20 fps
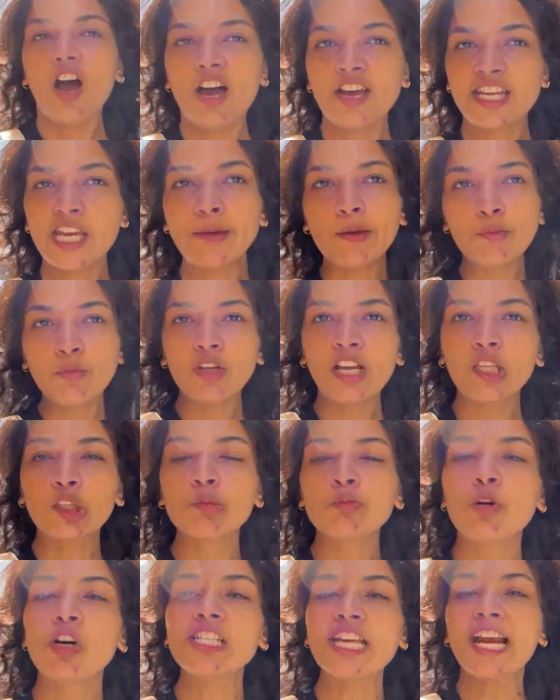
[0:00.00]
और ये भी बोला
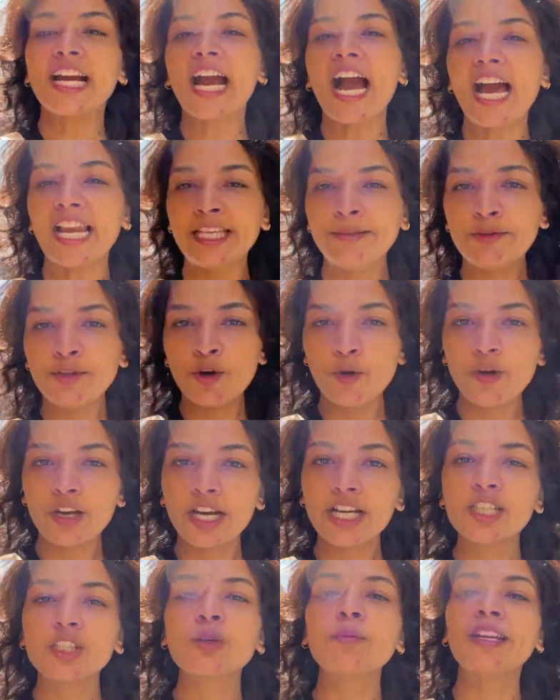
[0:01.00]
तू बहुत ज़्यादा काली भी हो
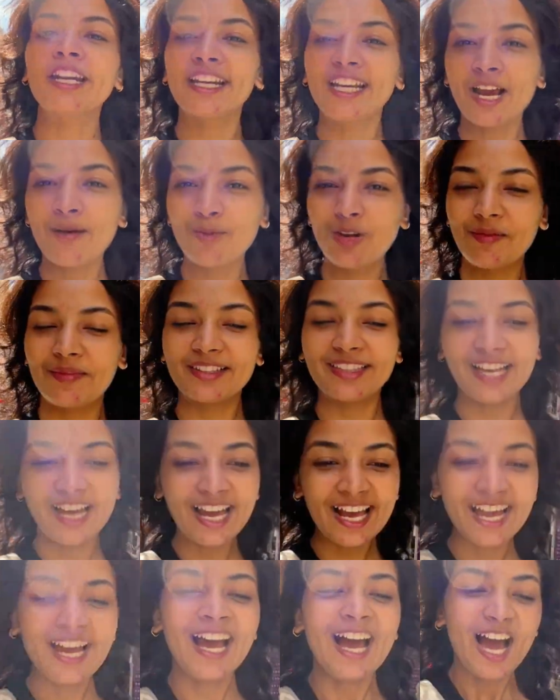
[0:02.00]
गई तो मैंने क्या बोला पता
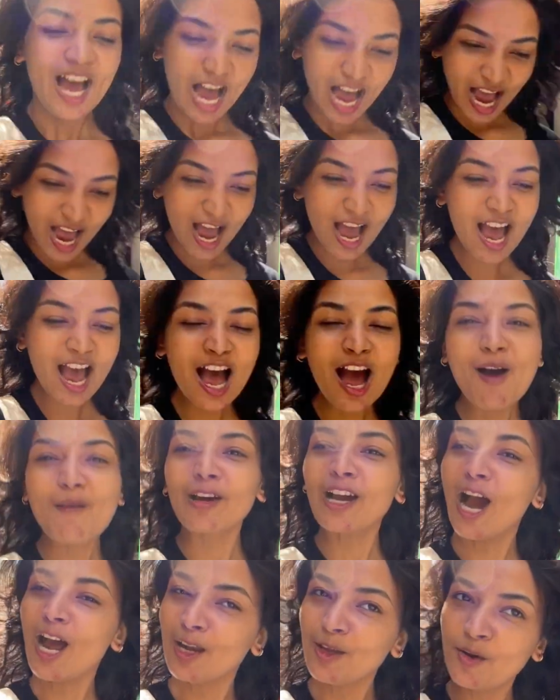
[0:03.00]
है हाँ
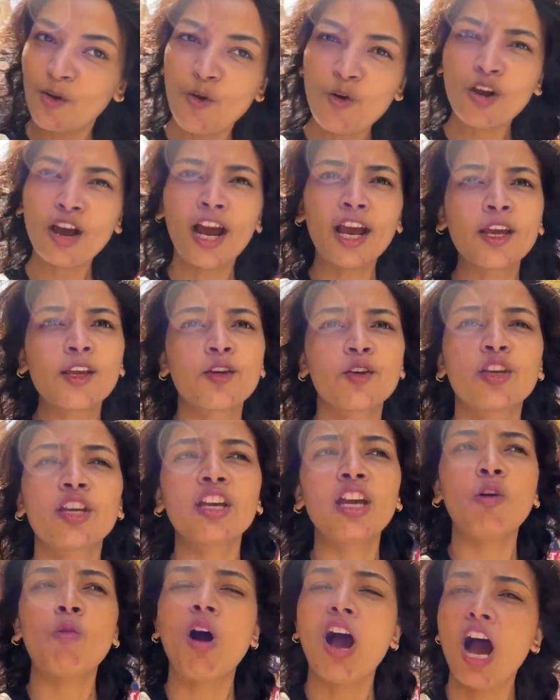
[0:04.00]
काली हो गई
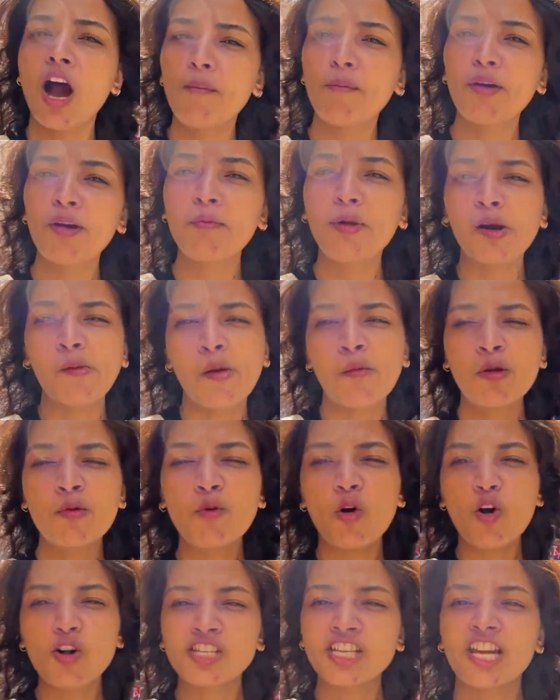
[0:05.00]
क्योंकि वहाँ पर बड़वा में
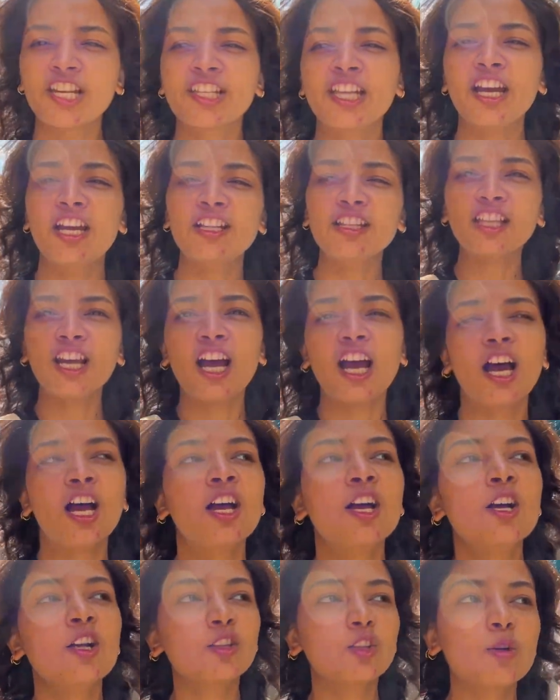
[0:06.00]
बहुत ज़्यादा ठंड था
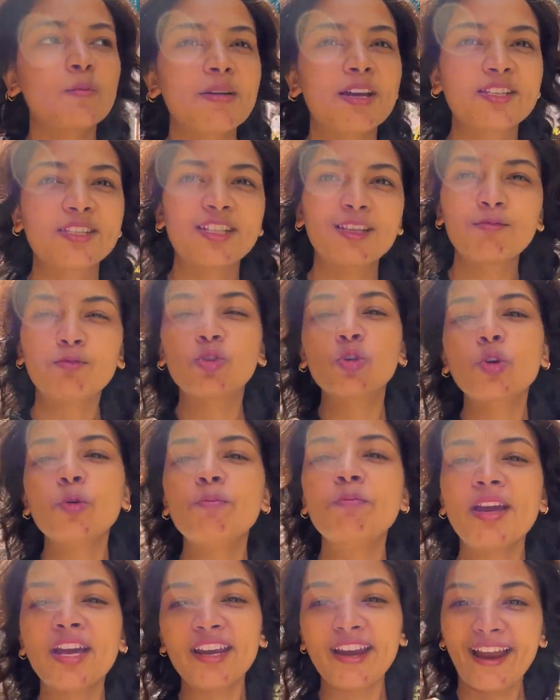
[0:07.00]
तो मैं सिर्फ धूप
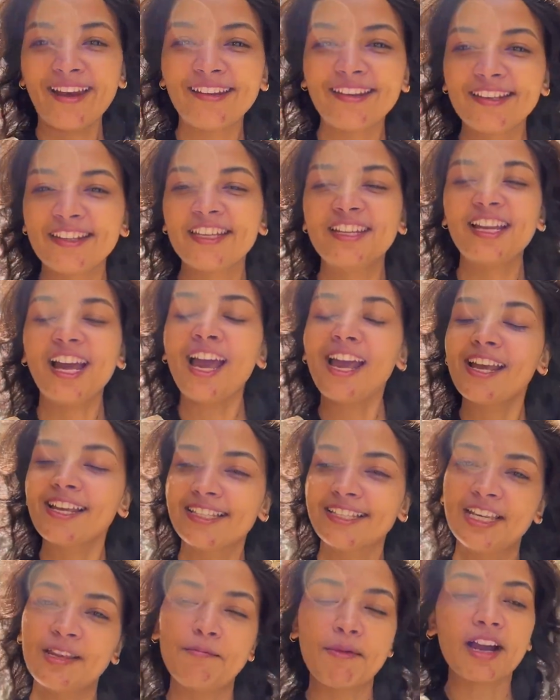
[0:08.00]
में रह रही थी ना
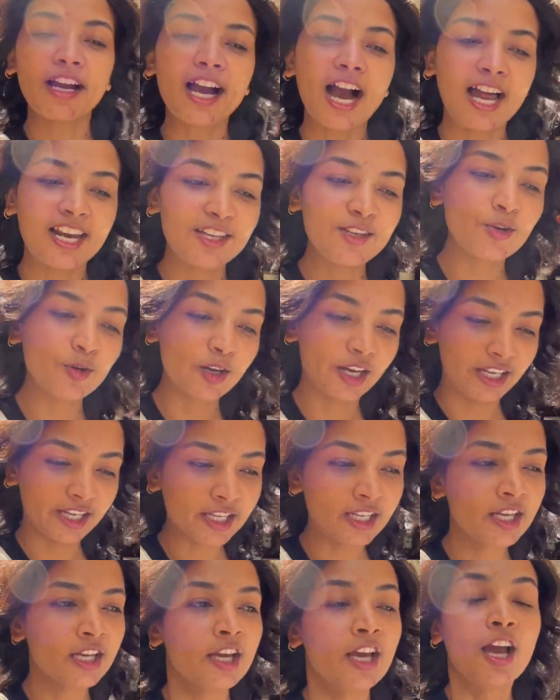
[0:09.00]
इसलिए मैं काली हो गई
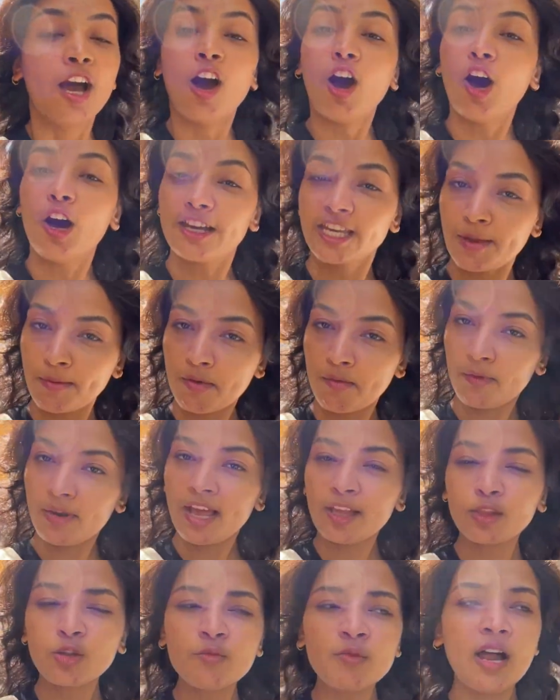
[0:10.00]
और ये भी
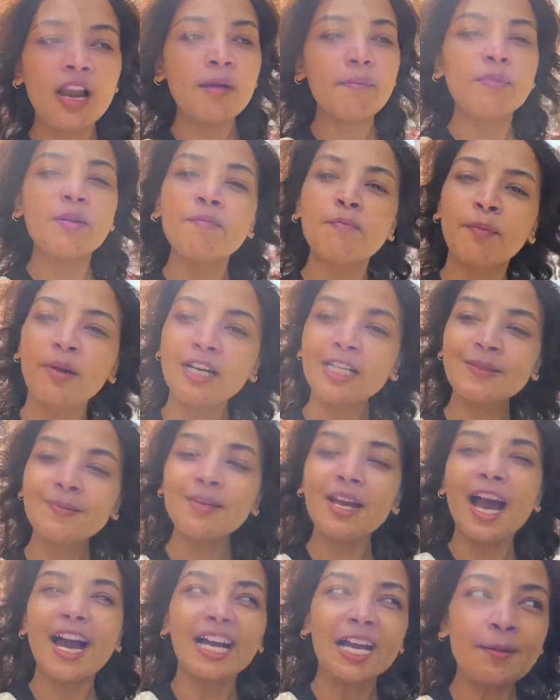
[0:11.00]
बोला वहाँ पिम्पल्स
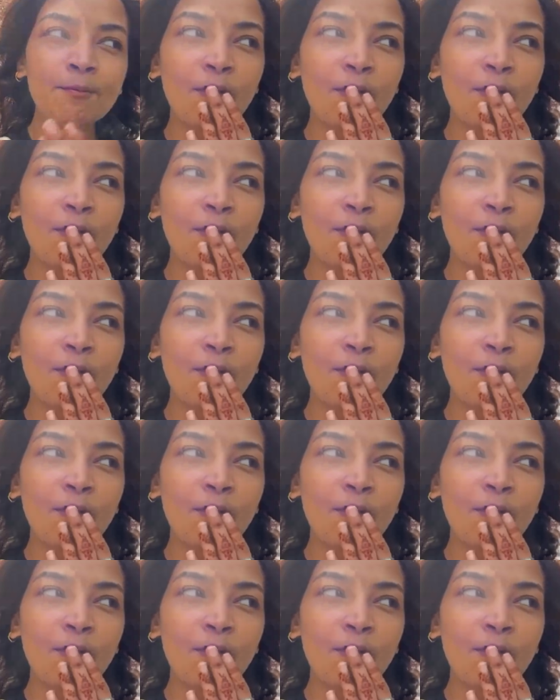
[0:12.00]
भी आ गए